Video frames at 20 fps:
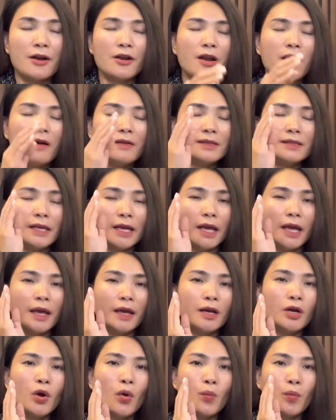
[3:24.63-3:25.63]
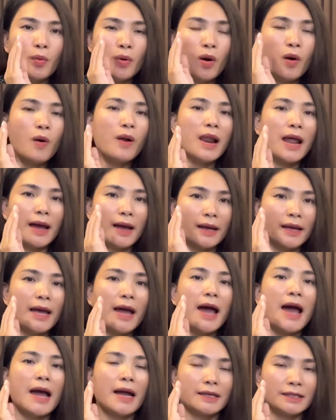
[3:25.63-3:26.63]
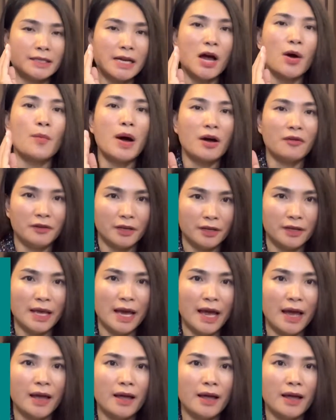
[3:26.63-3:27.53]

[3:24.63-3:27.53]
Nó sẽ củng cố lại cái hàng rào bảo vệ da.